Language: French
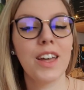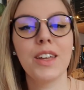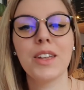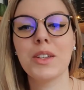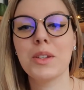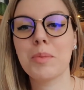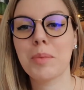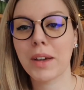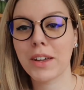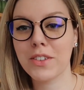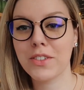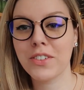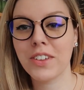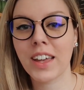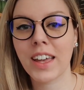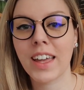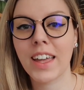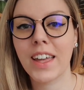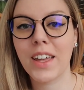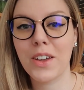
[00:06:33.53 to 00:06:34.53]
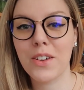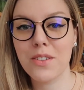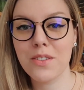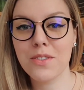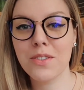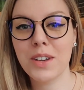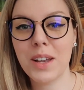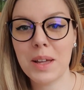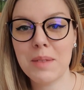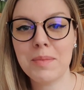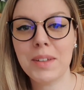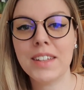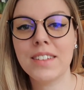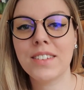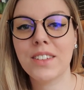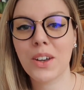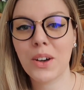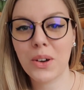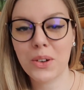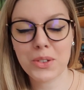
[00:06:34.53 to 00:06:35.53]
je préférais vous la mettre
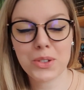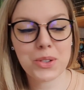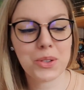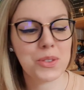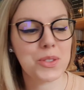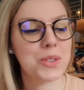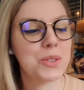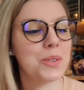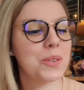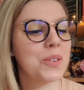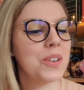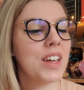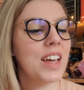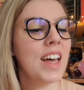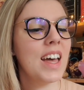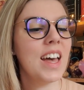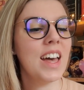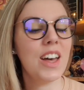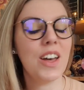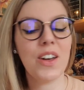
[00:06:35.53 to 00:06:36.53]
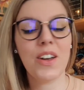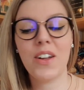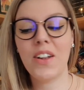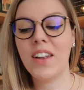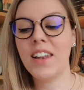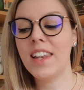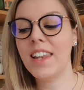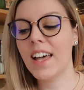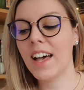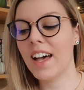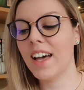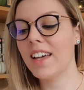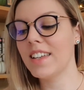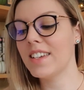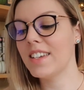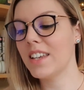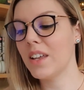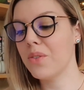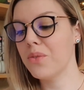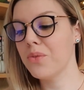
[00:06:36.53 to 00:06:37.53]
en chanson. Euh, là,
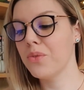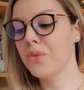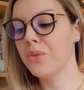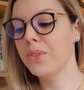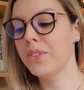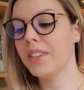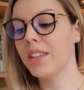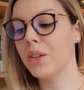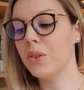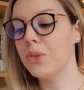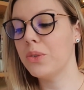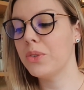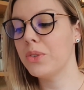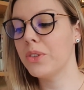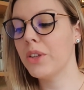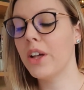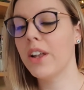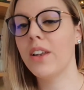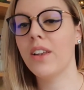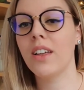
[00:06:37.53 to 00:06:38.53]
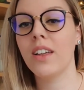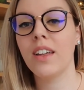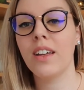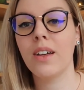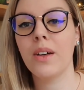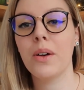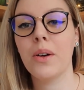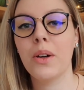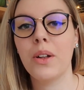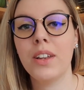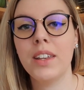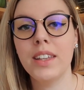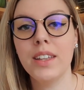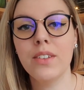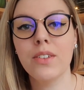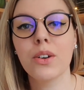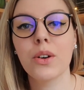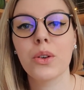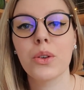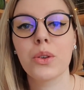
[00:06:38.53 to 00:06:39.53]
j'avoue, c'est le seul
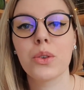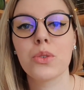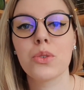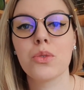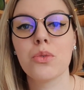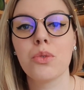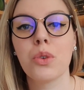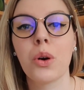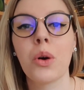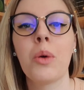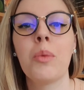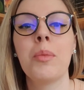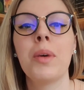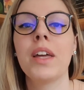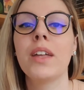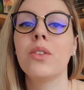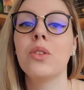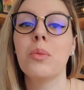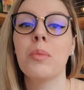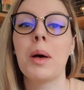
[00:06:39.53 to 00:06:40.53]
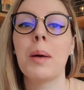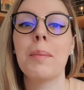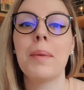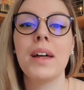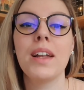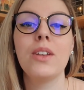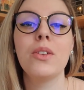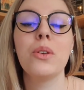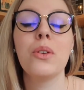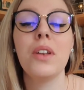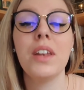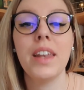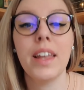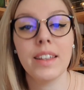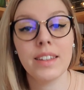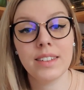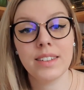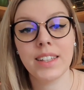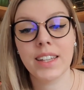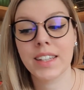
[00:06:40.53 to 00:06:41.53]
livre que je vous remets de ma palle de
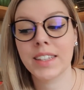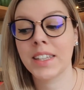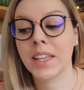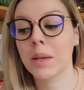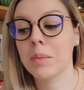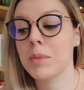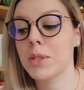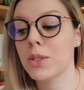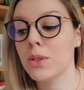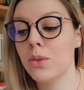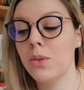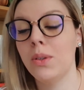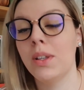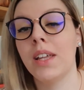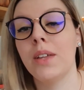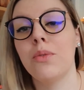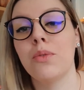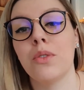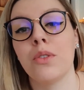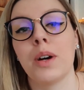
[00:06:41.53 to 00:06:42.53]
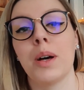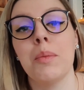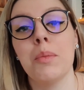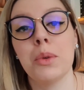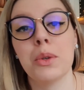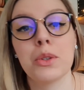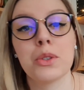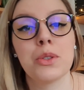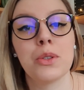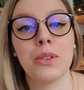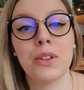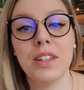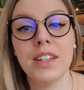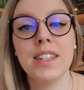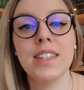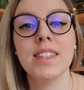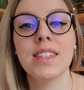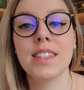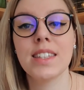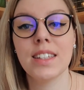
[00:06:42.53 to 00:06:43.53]
l'année dernière. Mais celui-là, il faut vraiment que je le
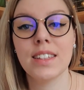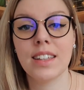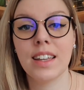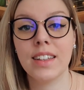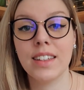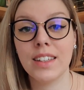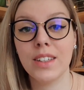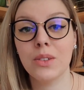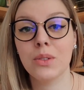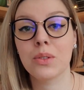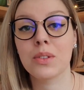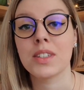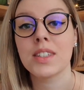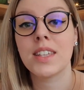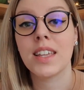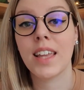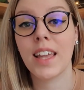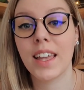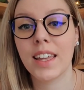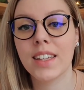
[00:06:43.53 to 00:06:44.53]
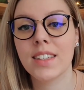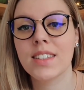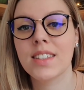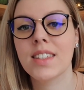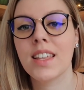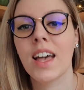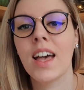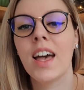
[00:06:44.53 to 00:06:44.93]
lise cette année. Donc c'est Ex